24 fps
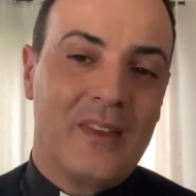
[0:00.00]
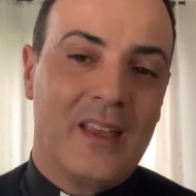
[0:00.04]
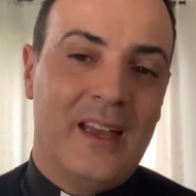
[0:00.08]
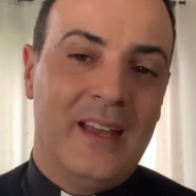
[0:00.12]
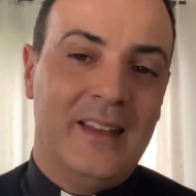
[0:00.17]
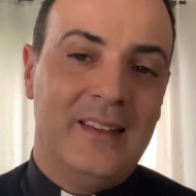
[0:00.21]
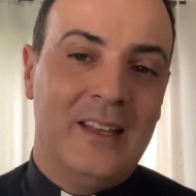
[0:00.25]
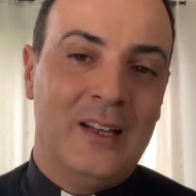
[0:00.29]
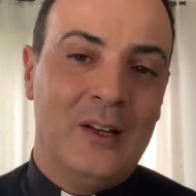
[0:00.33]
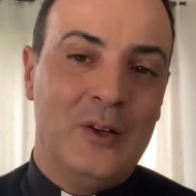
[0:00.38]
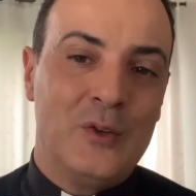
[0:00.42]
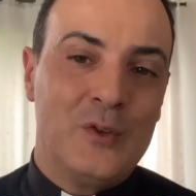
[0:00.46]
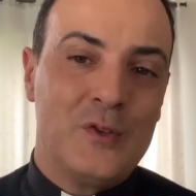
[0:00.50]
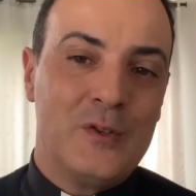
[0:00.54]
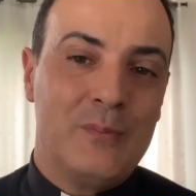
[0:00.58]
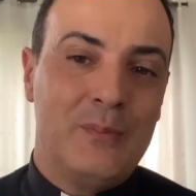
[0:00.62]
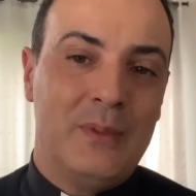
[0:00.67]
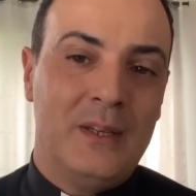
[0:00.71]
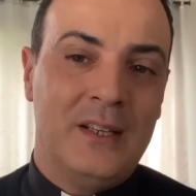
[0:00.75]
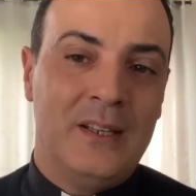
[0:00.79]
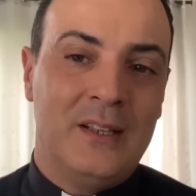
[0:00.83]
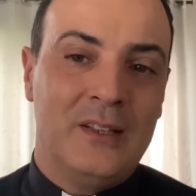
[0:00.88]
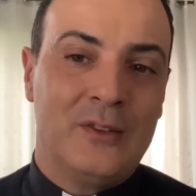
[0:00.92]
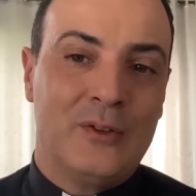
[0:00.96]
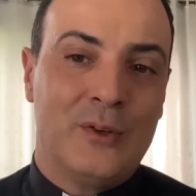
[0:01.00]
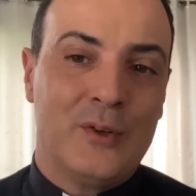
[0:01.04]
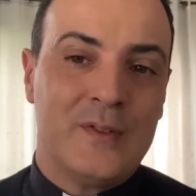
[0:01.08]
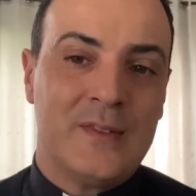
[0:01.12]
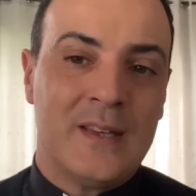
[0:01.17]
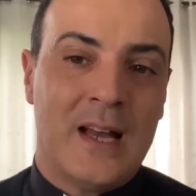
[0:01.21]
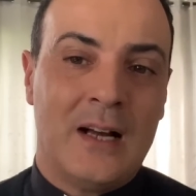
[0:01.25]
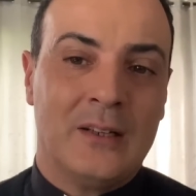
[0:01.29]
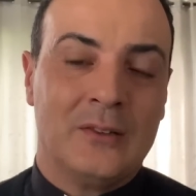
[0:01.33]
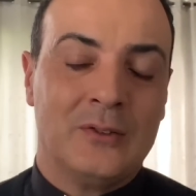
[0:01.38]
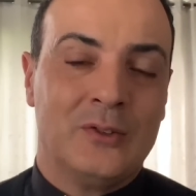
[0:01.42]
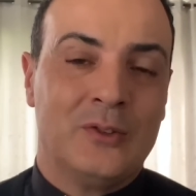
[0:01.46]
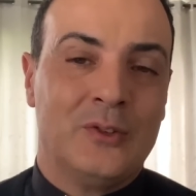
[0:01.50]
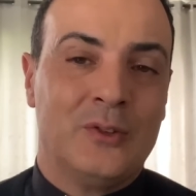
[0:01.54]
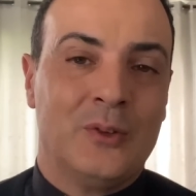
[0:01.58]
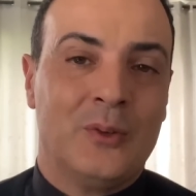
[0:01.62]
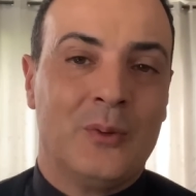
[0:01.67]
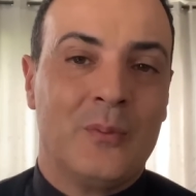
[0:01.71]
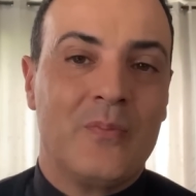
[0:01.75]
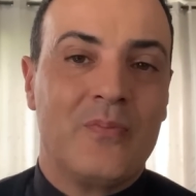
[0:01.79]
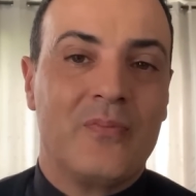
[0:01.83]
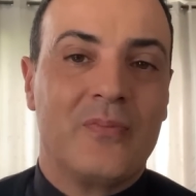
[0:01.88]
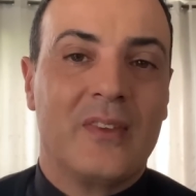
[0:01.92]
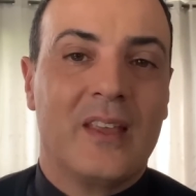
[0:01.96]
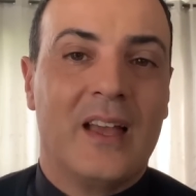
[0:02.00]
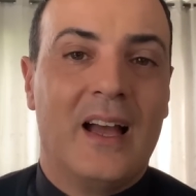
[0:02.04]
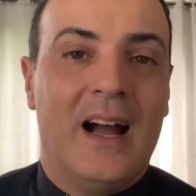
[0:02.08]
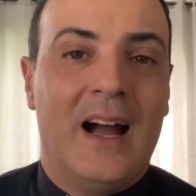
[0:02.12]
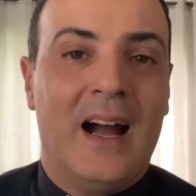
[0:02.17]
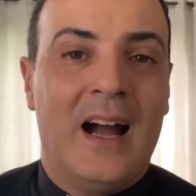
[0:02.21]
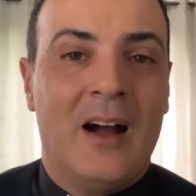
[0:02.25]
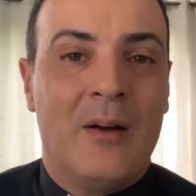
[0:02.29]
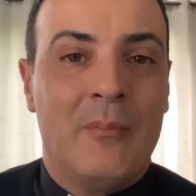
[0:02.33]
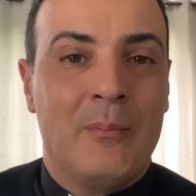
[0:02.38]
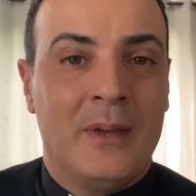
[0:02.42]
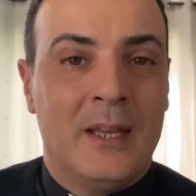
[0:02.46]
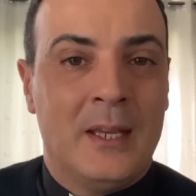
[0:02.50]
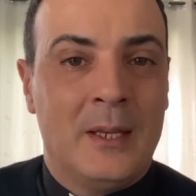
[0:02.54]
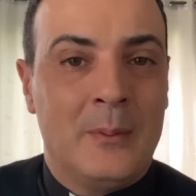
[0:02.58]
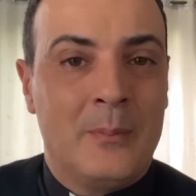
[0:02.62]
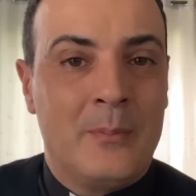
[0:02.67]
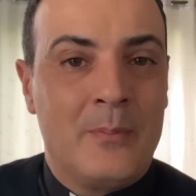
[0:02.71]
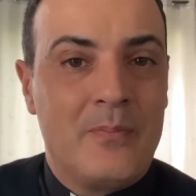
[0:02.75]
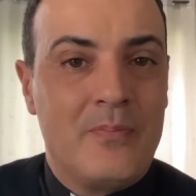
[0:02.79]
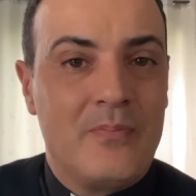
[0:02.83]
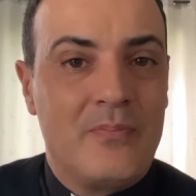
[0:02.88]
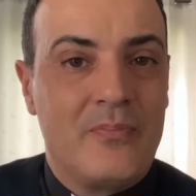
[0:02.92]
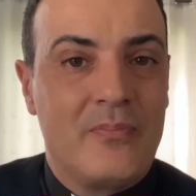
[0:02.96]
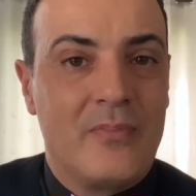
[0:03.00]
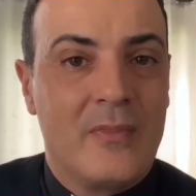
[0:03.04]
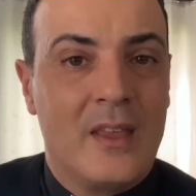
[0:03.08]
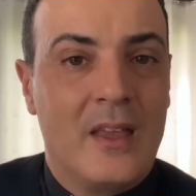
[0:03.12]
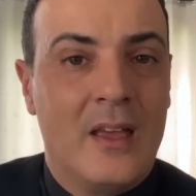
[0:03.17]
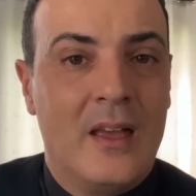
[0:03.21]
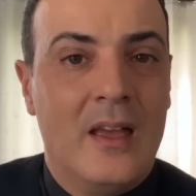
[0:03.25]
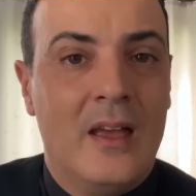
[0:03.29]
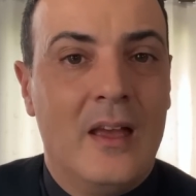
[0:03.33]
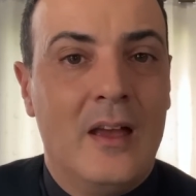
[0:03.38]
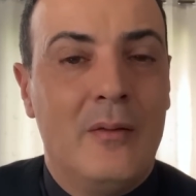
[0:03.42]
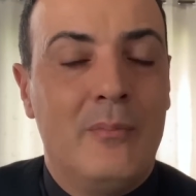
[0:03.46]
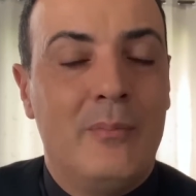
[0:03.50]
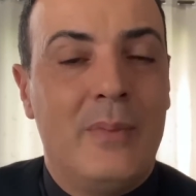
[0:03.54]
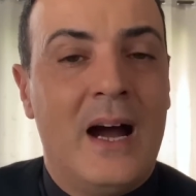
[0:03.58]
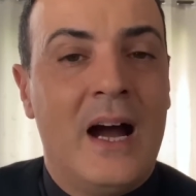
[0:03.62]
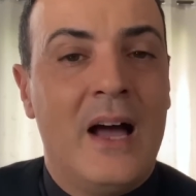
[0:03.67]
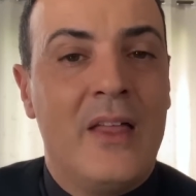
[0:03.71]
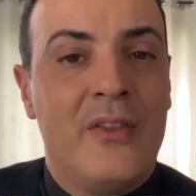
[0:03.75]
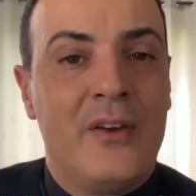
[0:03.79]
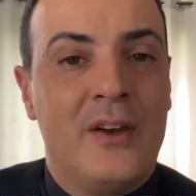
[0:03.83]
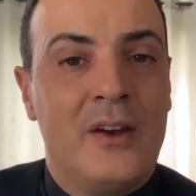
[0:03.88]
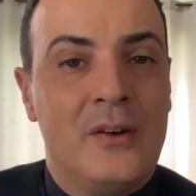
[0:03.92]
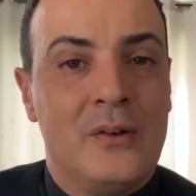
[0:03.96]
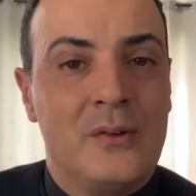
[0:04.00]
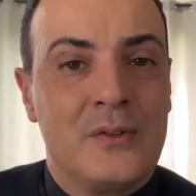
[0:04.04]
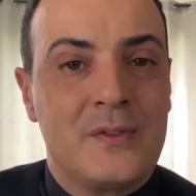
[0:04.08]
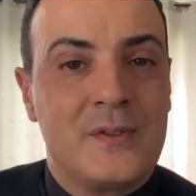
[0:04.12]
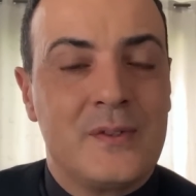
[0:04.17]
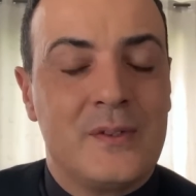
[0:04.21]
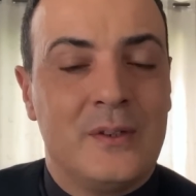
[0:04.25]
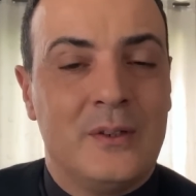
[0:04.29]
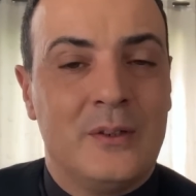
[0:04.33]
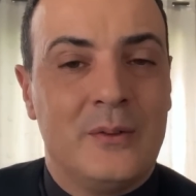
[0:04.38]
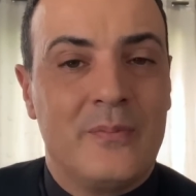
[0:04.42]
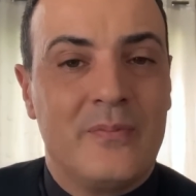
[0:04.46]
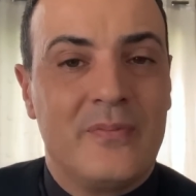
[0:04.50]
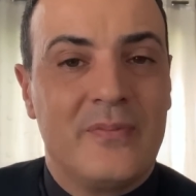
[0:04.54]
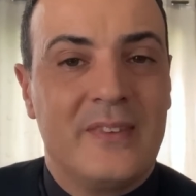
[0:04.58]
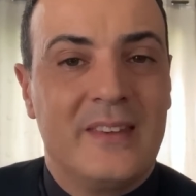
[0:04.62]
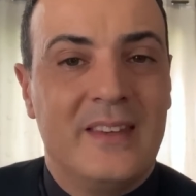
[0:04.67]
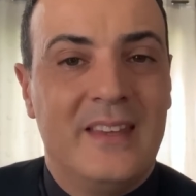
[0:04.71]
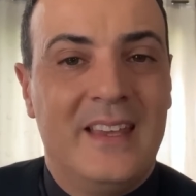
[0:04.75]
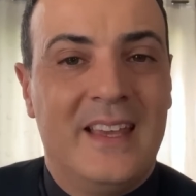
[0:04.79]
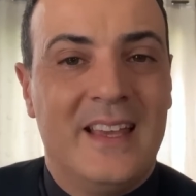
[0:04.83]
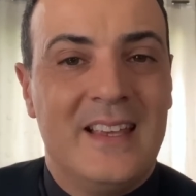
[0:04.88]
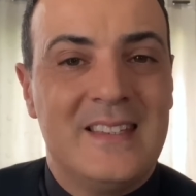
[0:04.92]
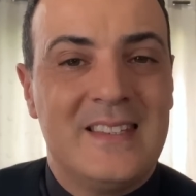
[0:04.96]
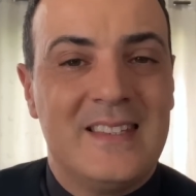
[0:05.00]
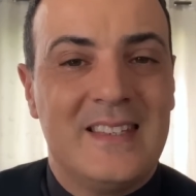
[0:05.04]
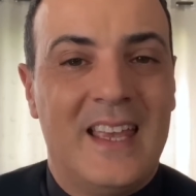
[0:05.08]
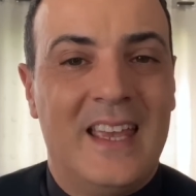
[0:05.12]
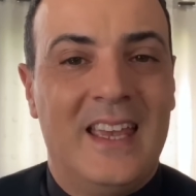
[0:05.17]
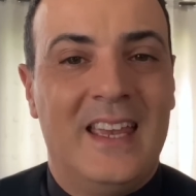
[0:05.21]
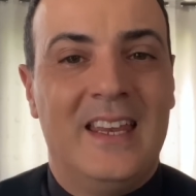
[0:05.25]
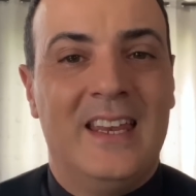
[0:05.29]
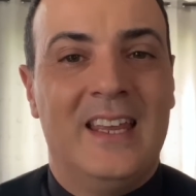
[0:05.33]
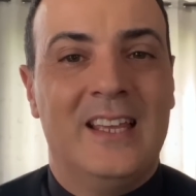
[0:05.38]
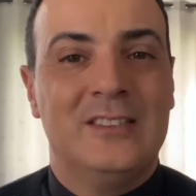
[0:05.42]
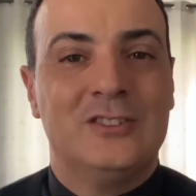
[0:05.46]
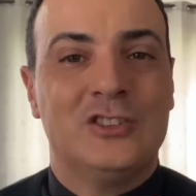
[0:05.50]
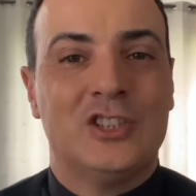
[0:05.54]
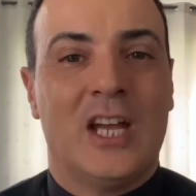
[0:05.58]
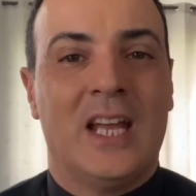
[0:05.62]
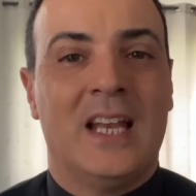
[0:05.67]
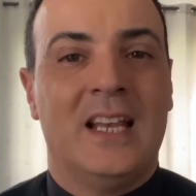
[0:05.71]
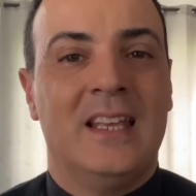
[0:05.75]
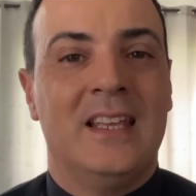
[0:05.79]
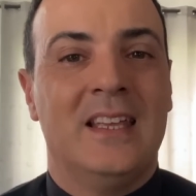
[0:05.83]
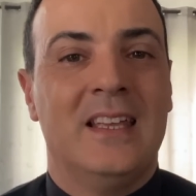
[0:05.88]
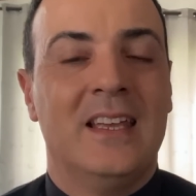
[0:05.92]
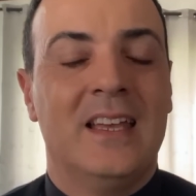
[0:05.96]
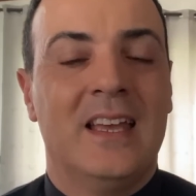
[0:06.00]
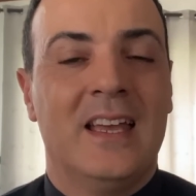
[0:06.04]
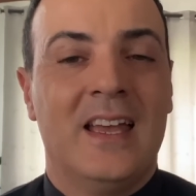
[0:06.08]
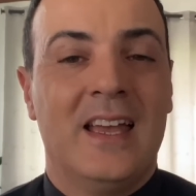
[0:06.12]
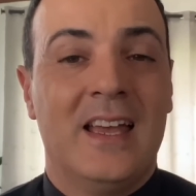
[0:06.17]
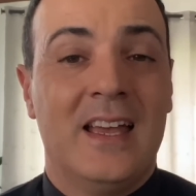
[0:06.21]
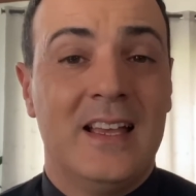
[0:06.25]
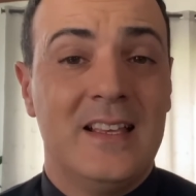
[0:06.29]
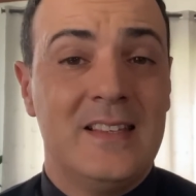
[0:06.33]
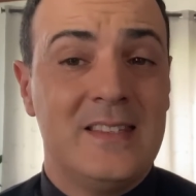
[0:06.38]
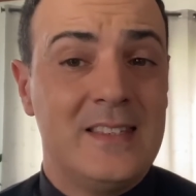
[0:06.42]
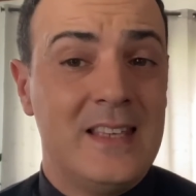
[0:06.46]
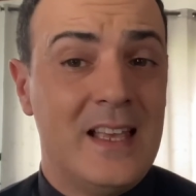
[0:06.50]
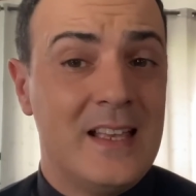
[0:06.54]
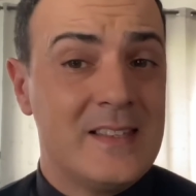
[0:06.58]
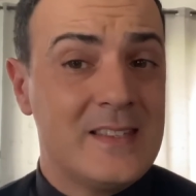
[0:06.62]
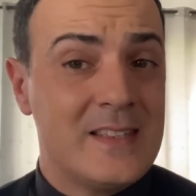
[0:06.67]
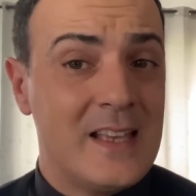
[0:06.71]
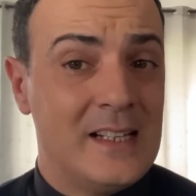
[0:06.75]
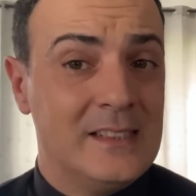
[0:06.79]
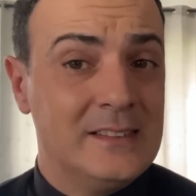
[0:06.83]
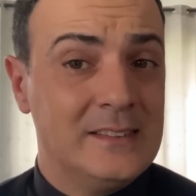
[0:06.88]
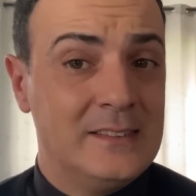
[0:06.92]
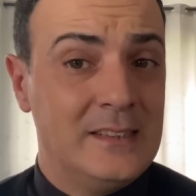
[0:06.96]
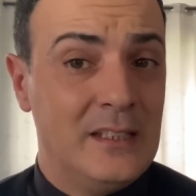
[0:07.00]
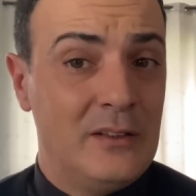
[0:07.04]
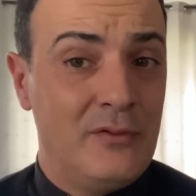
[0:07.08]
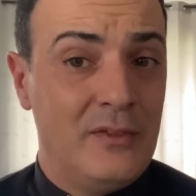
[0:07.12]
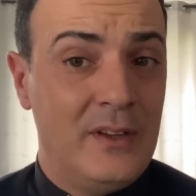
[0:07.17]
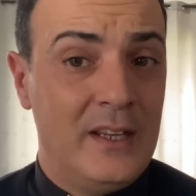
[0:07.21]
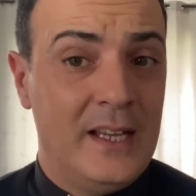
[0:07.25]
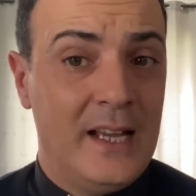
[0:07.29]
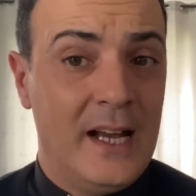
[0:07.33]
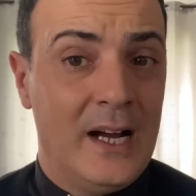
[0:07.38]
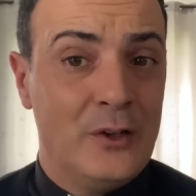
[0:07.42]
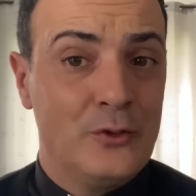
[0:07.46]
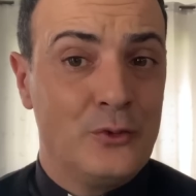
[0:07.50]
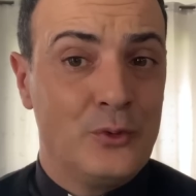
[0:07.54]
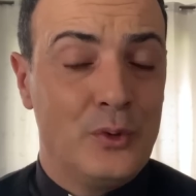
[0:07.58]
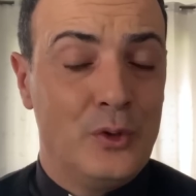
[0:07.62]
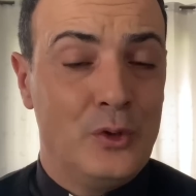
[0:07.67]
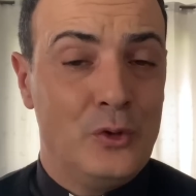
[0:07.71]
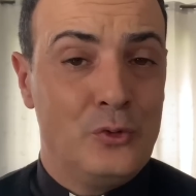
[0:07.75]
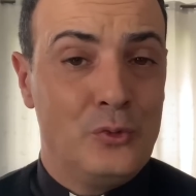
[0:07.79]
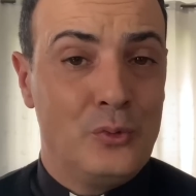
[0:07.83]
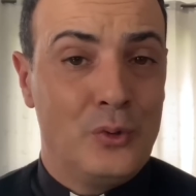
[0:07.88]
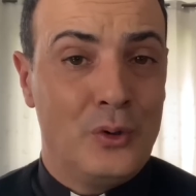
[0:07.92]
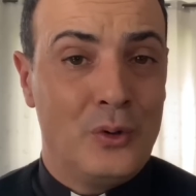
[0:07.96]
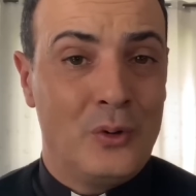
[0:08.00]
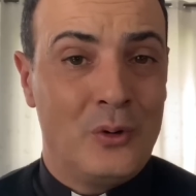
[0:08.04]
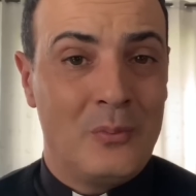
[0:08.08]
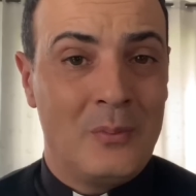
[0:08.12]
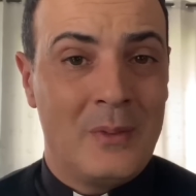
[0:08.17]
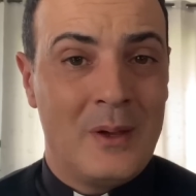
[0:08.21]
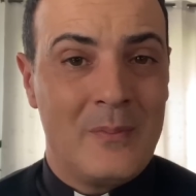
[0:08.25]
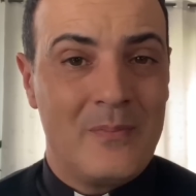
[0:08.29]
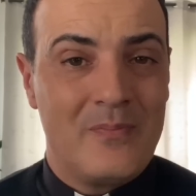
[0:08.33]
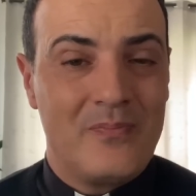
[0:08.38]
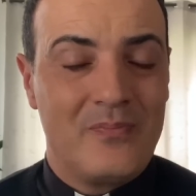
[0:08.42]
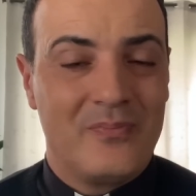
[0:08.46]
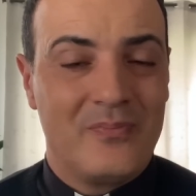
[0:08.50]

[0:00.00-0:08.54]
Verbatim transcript: e dello Spirito Santo. Amen. Padre nostro, che sei nei cieli, sia santificato il tuo nome.